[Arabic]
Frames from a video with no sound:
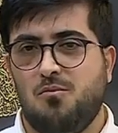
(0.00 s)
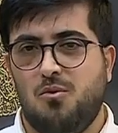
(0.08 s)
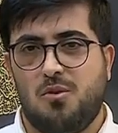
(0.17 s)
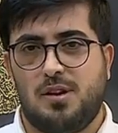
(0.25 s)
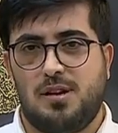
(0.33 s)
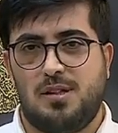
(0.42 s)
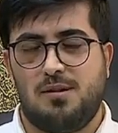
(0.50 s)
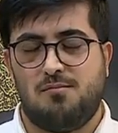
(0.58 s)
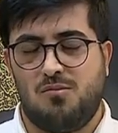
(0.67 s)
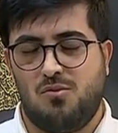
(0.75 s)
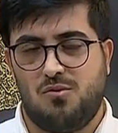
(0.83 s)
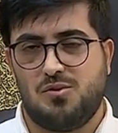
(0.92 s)
منذ
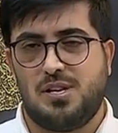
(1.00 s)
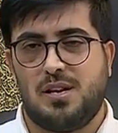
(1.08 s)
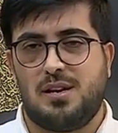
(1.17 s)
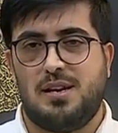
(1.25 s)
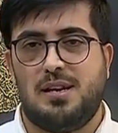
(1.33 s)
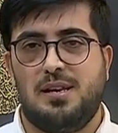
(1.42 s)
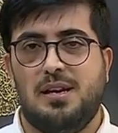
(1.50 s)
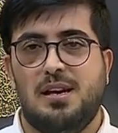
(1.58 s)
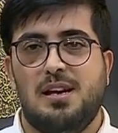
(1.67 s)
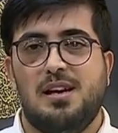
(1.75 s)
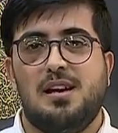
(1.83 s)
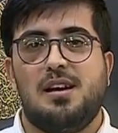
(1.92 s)
منذ صغري يعني
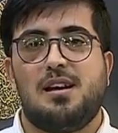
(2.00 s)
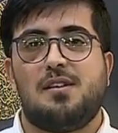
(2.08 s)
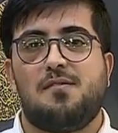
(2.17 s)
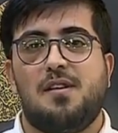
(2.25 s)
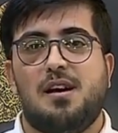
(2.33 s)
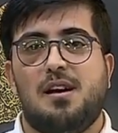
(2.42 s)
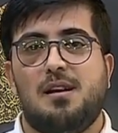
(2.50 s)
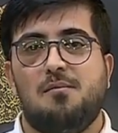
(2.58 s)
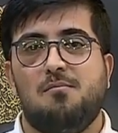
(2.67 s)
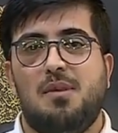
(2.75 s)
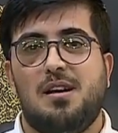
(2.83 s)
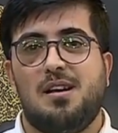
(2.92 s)

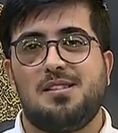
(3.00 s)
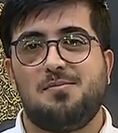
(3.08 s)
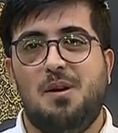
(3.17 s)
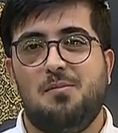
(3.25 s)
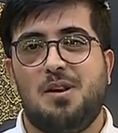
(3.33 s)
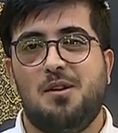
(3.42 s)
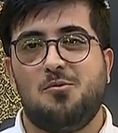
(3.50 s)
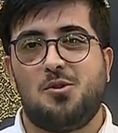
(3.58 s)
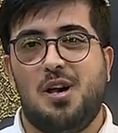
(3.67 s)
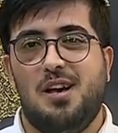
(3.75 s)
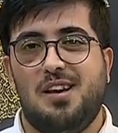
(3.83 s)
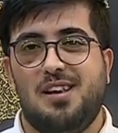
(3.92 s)
فما أصبح منها
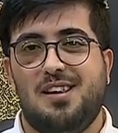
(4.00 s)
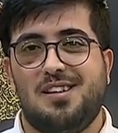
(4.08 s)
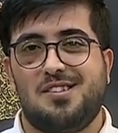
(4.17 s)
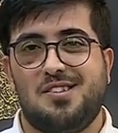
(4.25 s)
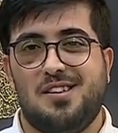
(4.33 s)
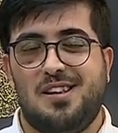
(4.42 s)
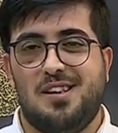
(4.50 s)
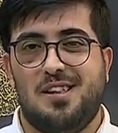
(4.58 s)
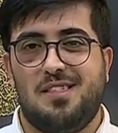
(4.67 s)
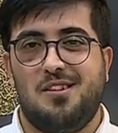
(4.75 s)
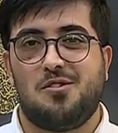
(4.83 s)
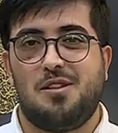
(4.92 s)
متاح إلا
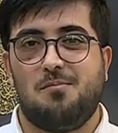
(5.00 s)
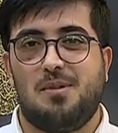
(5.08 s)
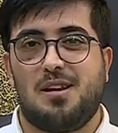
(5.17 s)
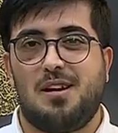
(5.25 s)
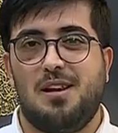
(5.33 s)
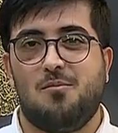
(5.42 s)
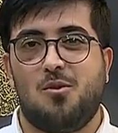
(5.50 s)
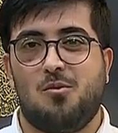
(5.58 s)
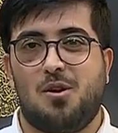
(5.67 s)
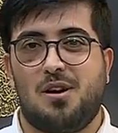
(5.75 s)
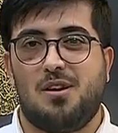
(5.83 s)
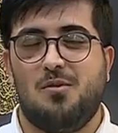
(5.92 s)
الذي يكتب بالقلم
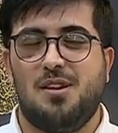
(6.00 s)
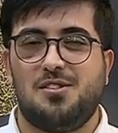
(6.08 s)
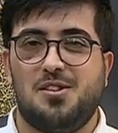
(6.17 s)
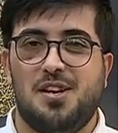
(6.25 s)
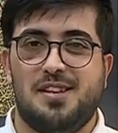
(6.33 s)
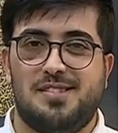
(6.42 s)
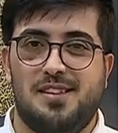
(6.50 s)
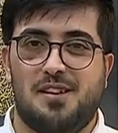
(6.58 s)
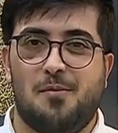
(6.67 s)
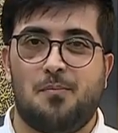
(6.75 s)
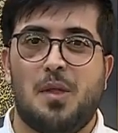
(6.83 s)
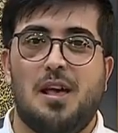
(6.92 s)
والورقة وهذا شيء
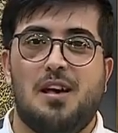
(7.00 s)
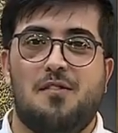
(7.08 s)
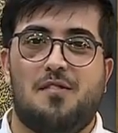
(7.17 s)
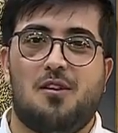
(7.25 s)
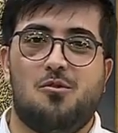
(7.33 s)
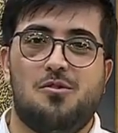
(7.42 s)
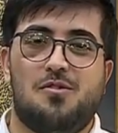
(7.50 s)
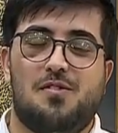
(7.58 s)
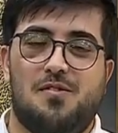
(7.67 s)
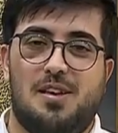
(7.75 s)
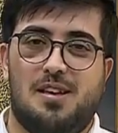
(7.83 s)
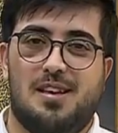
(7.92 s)
يسير فكنت
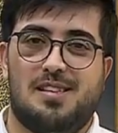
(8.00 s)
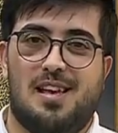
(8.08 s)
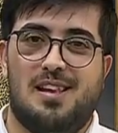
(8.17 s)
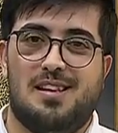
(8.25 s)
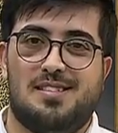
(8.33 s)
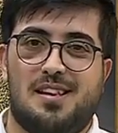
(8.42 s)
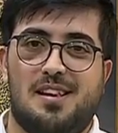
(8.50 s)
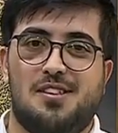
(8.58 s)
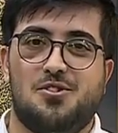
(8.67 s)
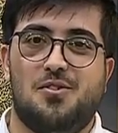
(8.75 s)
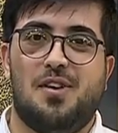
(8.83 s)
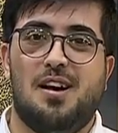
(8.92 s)
في على سرير
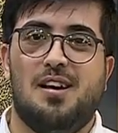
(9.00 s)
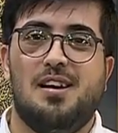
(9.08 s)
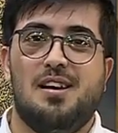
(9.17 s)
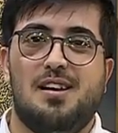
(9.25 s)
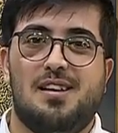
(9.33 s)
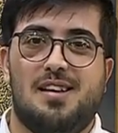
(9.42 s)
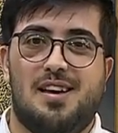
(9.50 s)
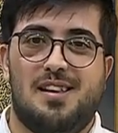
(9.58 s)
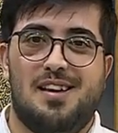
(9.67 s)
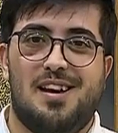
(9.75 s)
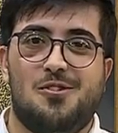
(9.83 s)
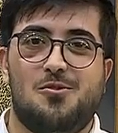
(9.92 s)
الشفاء
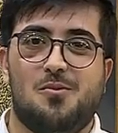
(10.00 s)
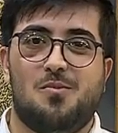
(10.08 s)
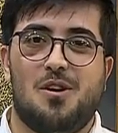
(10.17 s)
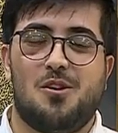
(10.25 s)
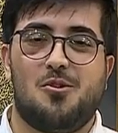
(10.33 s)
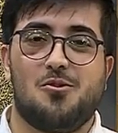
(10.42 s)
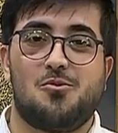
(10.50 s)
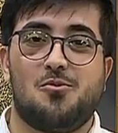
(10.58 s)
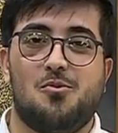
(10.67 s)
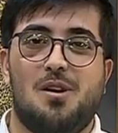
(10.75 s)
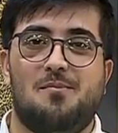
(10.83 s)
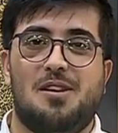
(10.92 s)
يعني أكتب وأخط
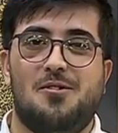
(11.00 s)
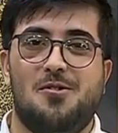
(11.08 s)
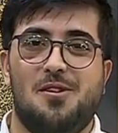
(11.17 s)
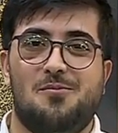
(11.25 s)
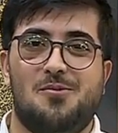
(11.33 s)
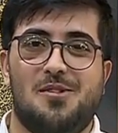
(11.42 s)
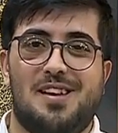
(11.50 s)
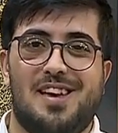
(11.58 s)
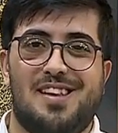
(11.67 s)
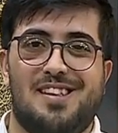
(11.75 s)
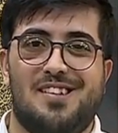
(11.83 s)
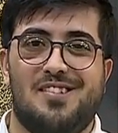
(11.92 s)
ومن يحبني
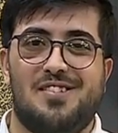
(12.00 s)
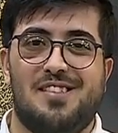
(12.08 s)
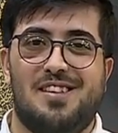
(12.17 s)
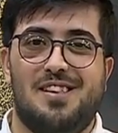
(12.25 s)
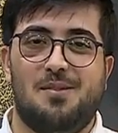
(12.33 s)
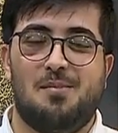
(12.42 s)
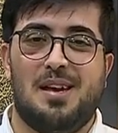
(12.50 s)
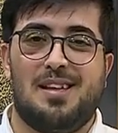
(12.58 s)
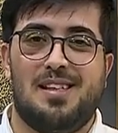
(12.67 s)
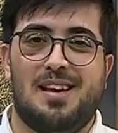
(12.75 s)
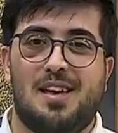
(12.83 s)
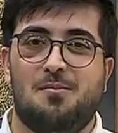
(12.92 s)
كان يأتيني
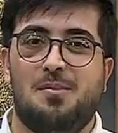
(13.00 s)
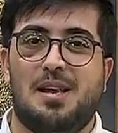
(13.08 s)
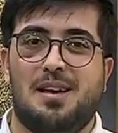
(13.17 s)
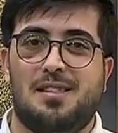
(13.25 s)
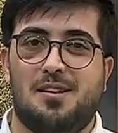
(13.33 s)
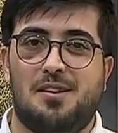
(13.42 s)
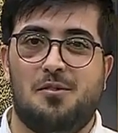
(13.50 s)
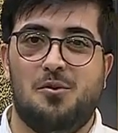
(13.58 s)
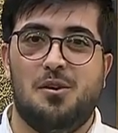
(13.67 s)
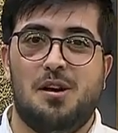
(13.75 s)
بهدايا من هذا النوع